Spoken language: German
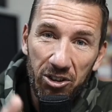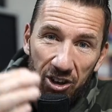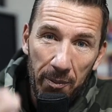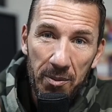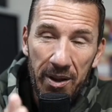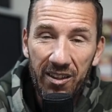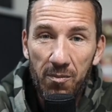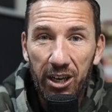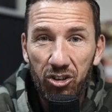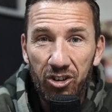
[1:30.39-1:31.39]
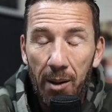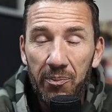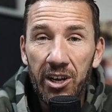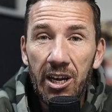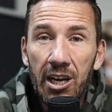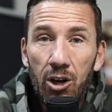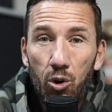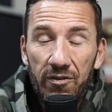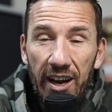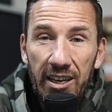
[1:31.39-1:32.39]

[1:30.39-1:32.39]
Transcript: Und ich habe ihn mir jetzt mal geschnappt und